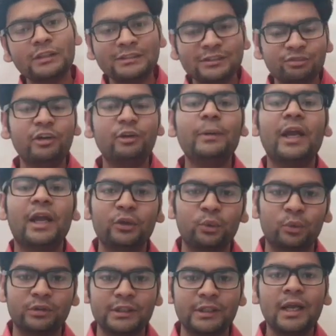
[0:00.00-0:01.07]
नॉलेज इस फील्ड में
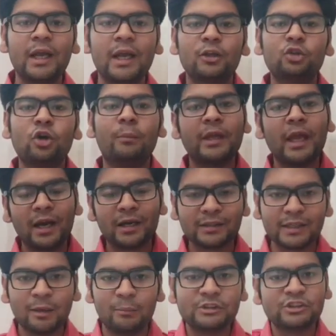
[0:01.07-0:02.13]
नहीं होती तो हम क्या
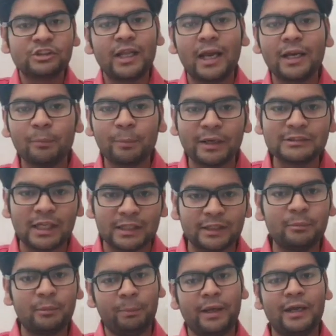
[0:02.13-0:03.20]
करते हैं हम रिश्तेदार के पास
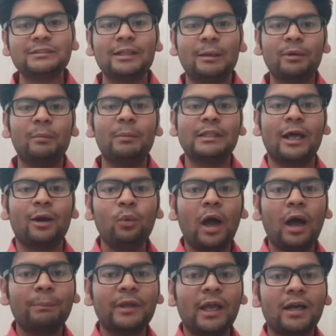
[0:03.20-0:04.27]
जाते हैं मैं पेरेंट्स आपको बता रहा
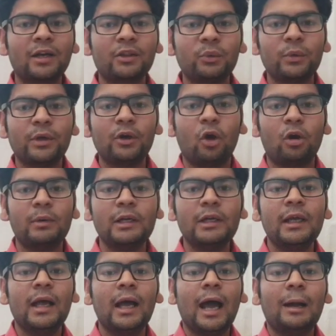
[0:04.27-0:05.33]
हूँ आप क्या करते होंगे
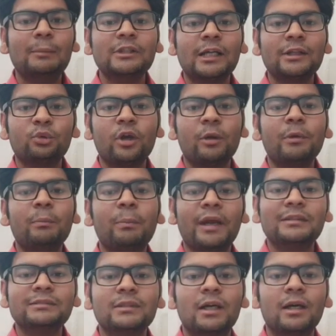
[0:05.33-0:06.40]
नॉर्मली आप जाते होंगे अपने
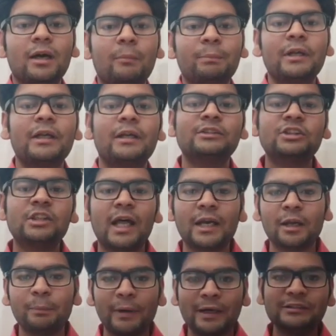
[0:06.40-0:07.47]
पेरेंट अपने
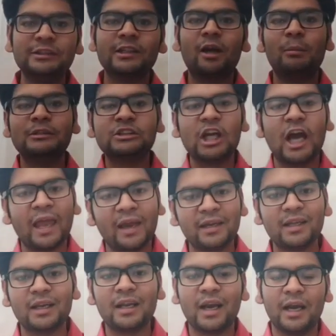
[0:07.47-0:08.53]
रिश्तेदार के पास जिनका बच्चा आई आई
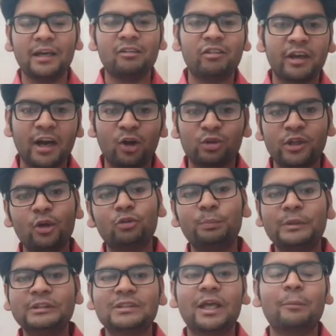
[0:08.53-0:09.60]
टी एन आई वगैरह होता है और
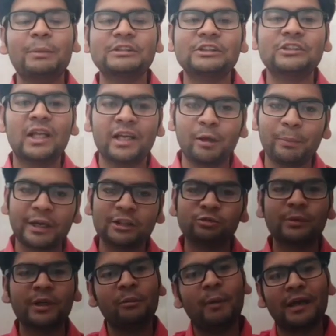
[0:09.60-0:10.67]
बीस लाख पच्चीस लाख के
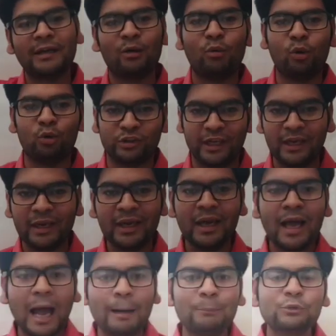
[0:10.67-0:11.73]
पैकेज में कहीं बैठा हुआ होता है
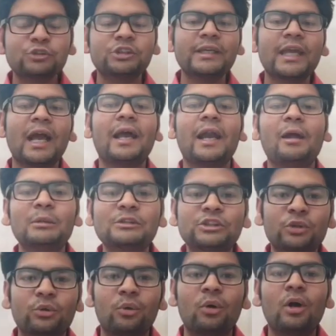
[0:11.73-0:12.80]
आप पूछते हैं क्या कराएं
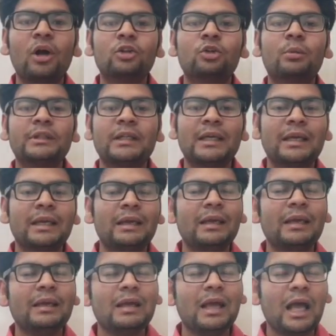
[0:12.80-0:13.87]
बच्चे को तो बोलते
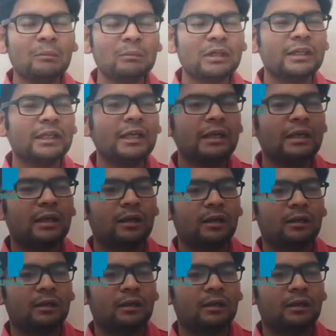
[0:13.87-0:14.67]
हैं एक काम करिए